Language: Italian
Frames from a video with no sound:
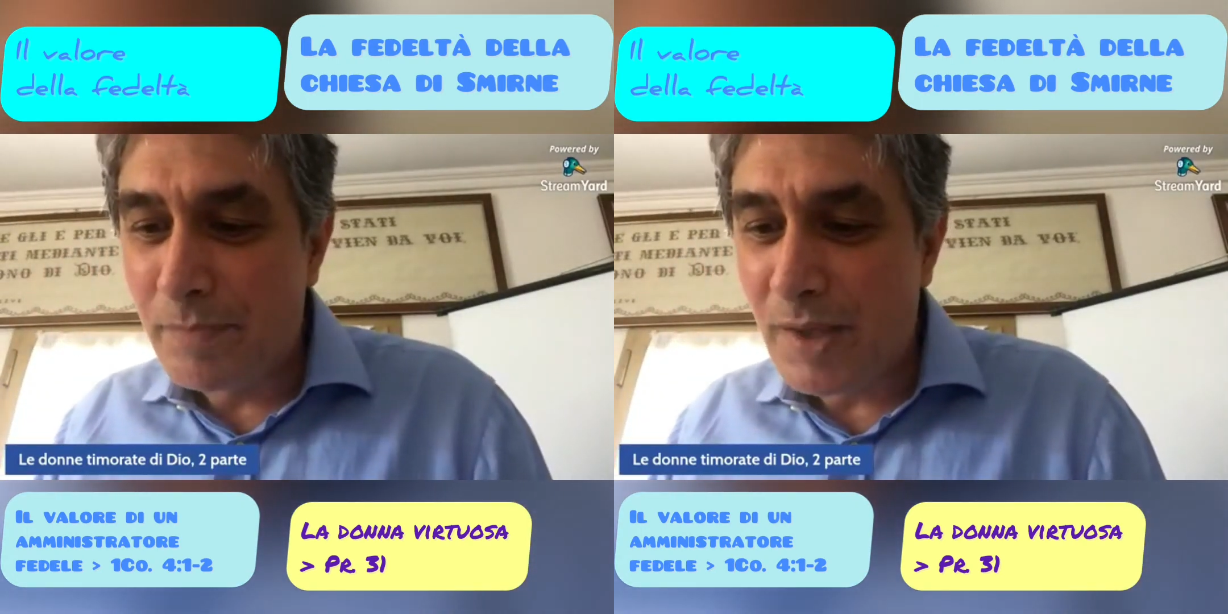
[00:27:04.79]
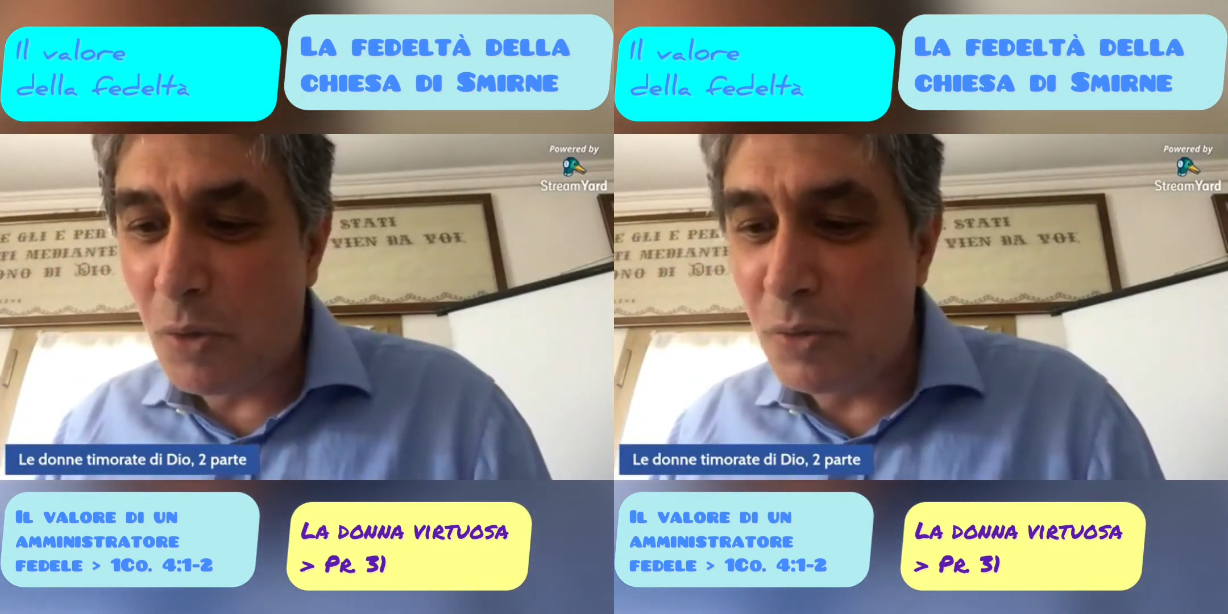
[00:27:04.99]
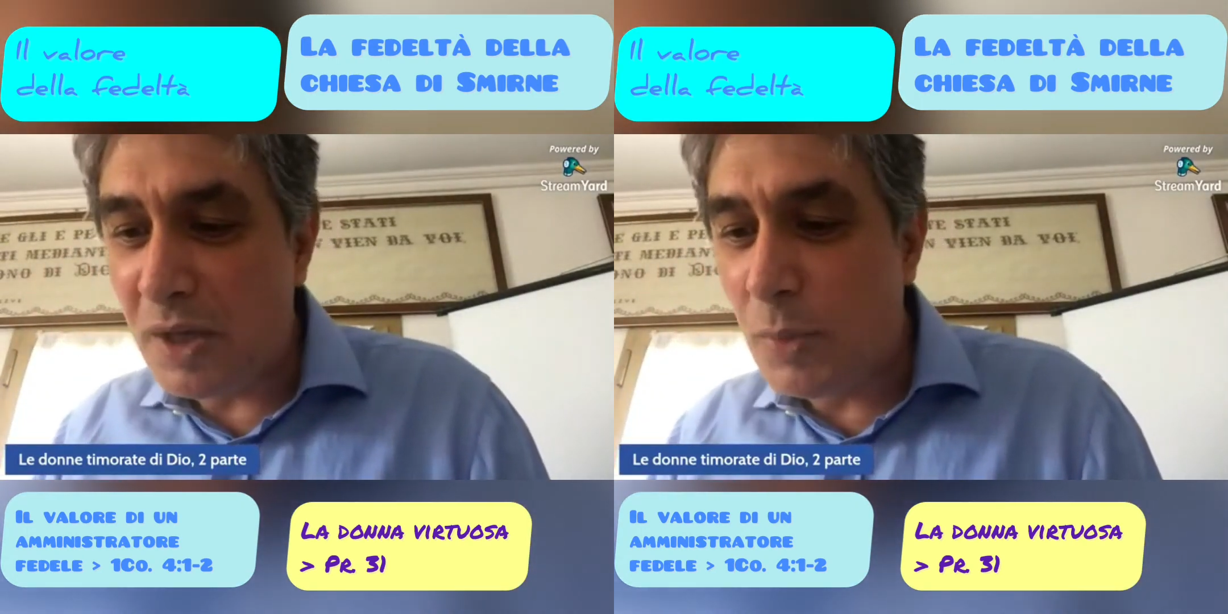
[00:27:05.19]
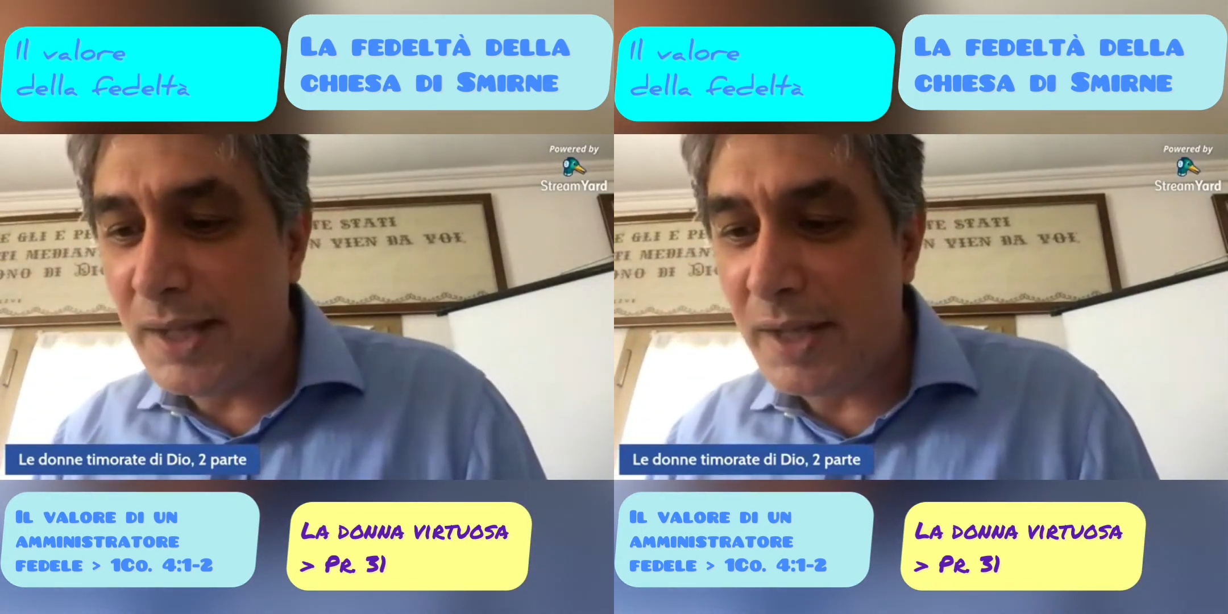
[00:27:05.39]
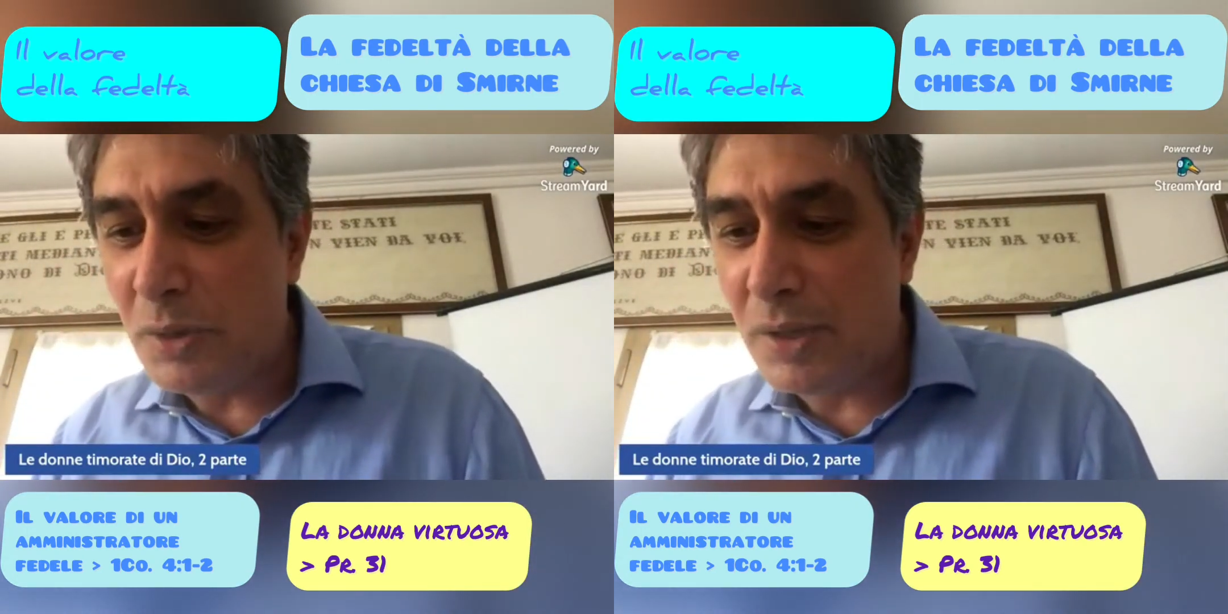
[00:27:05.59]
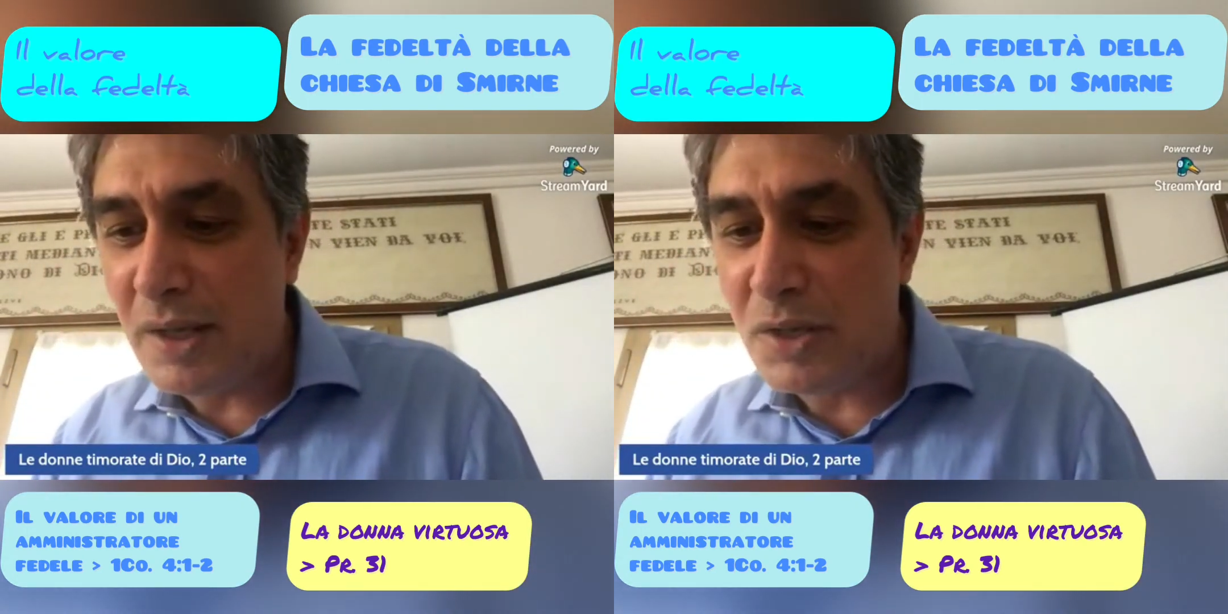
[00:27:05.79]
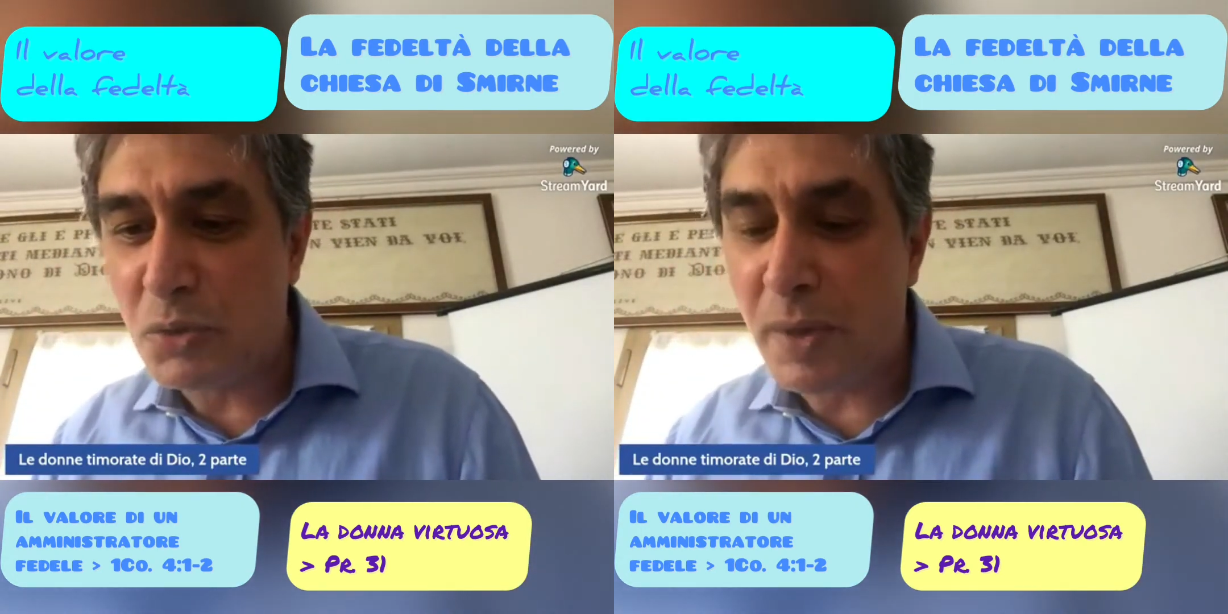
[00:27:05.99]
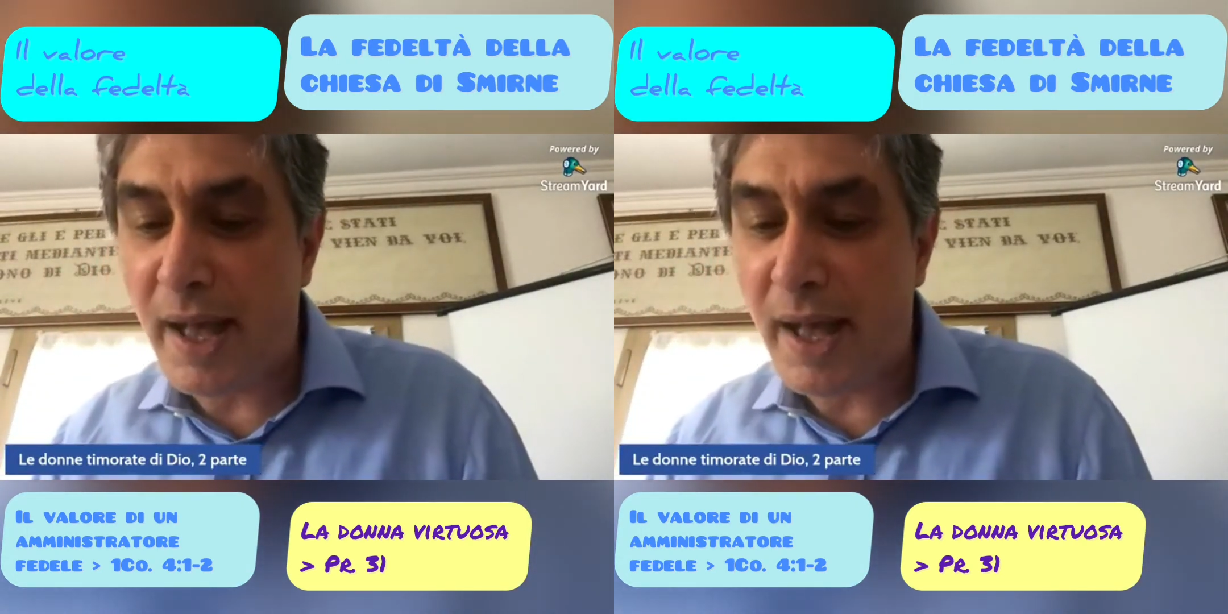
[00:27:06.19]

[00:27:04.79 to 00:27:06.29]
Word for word: con il guadagno delle sue